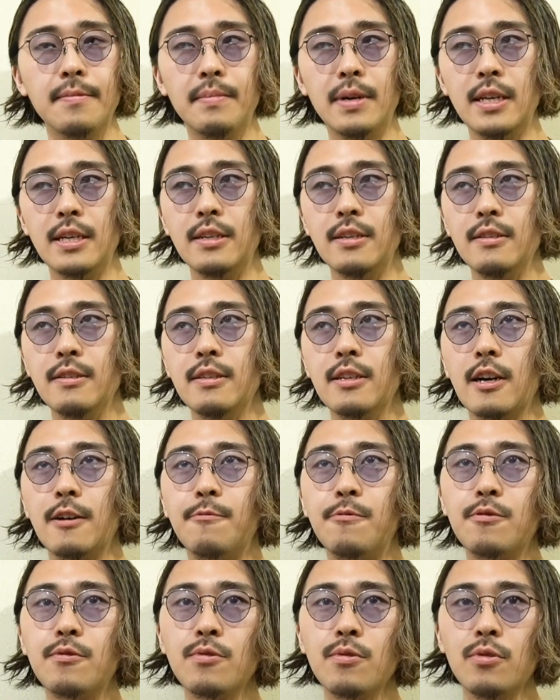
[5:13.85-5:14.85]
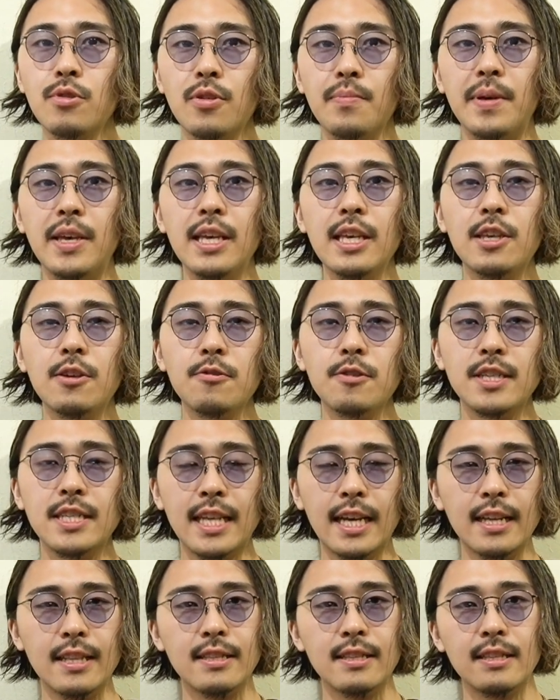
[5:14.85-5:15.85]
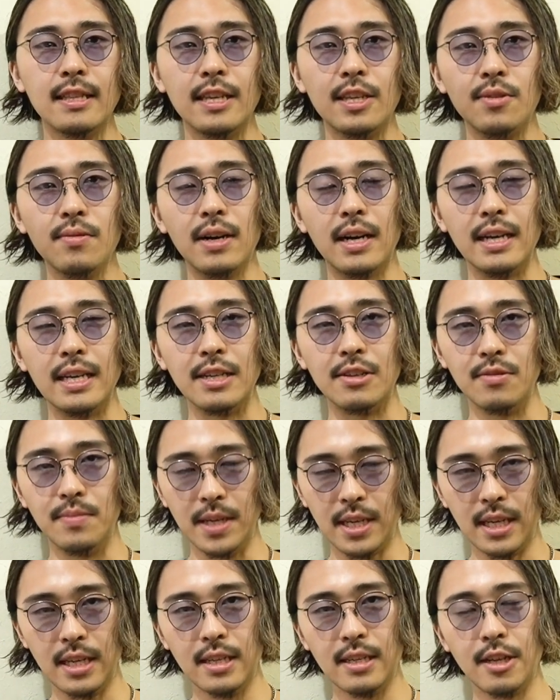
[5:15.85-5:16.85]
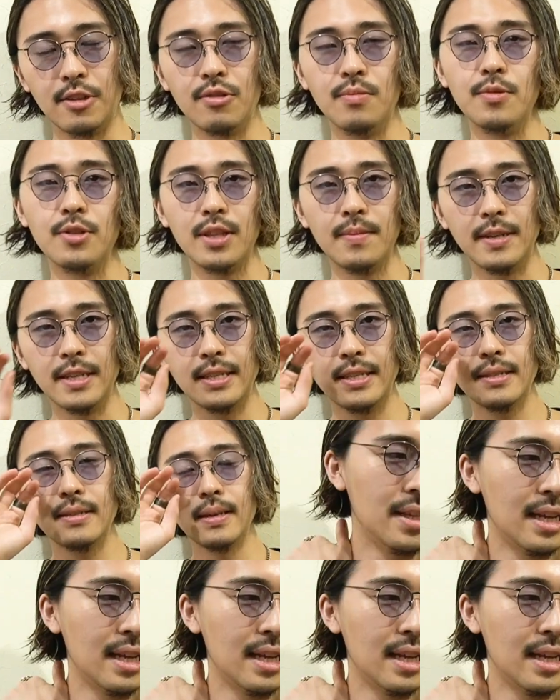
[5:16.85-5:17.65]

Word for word: まあだから服のこと勉強したいって人が行くべきだと思ってます